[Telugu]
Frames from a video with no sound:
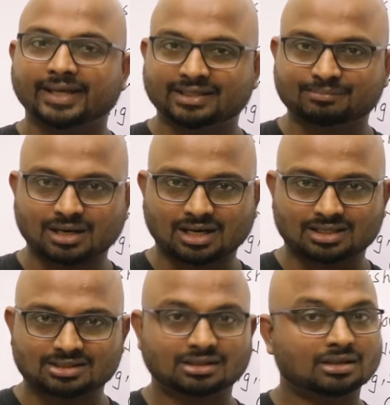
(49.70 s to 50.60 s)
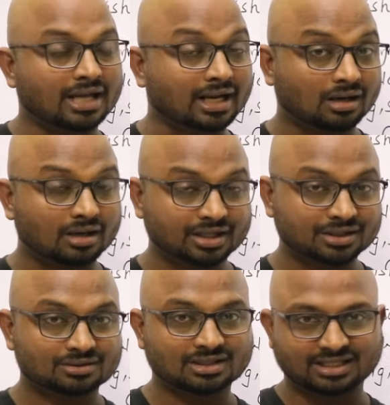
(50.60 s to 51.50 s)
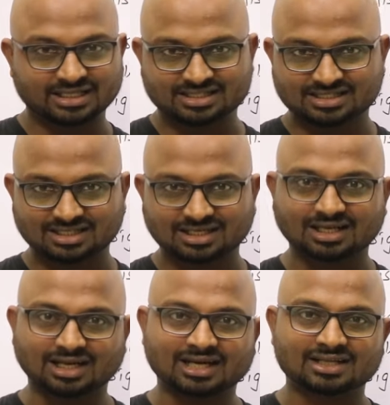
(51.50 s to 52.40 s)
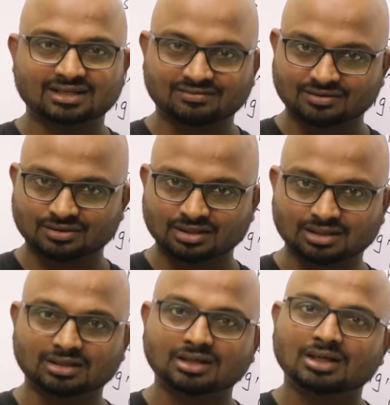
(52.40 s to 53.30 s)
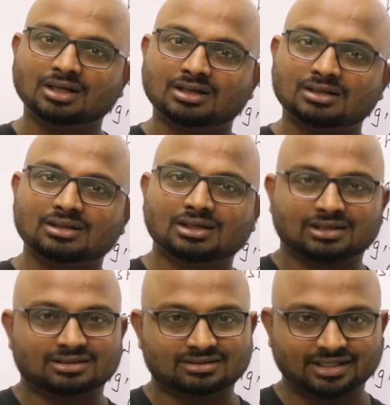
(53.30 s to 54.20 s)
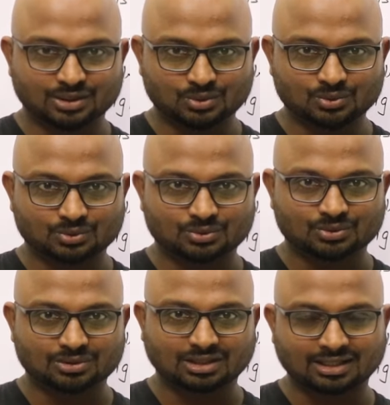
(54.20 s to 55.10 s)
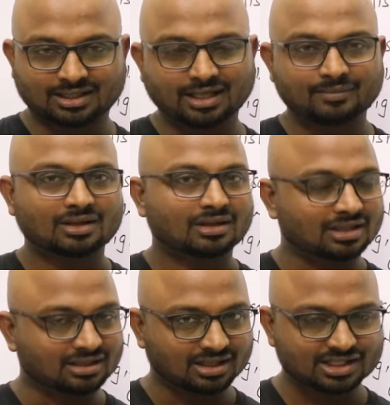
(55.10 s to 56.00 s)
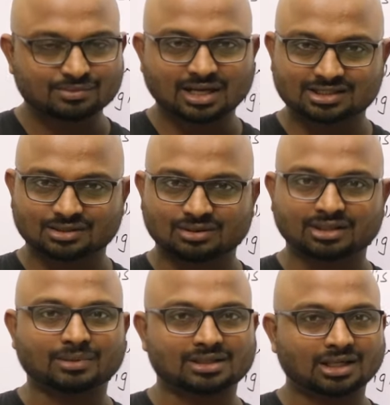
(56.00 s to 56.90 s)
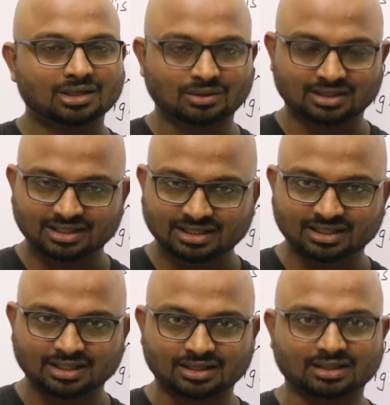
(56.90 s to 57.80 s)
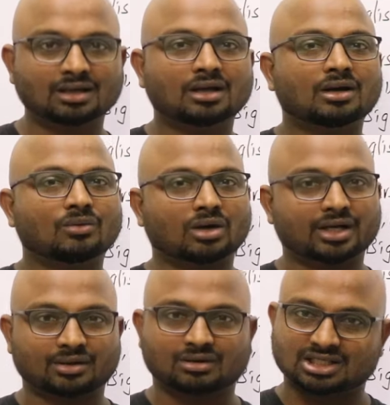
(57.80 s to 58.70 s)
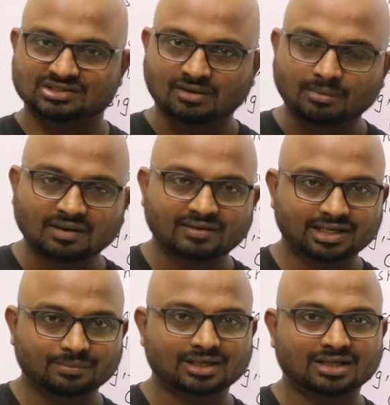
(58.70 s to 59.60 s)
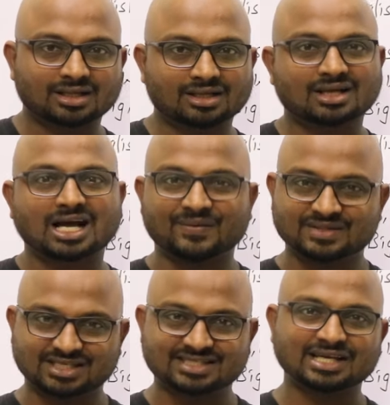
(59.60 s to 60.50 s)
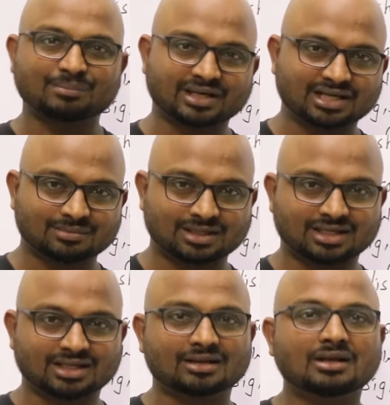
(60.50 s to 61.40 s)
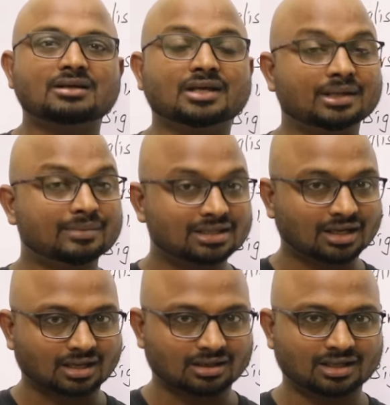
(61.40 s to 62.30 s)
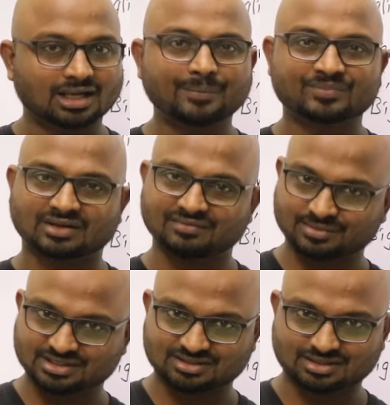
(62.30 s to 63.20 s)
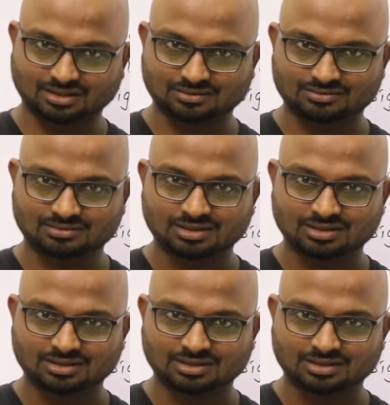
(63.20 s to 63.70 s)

ఎయిట్ పార్ట్స్ అకార్డింగ్ టు ద నేచర్ అండ్ ద వర్డ్ దెడు అంటే ఇంగ్లీష్ భాషలోని పదాలు అన్నింటినీ వాటి యొక్క స్వభావాన్ని బట్టి అవి చేసే పనిని బట్టి ఎనిమిది రకాలుగా విభజించారు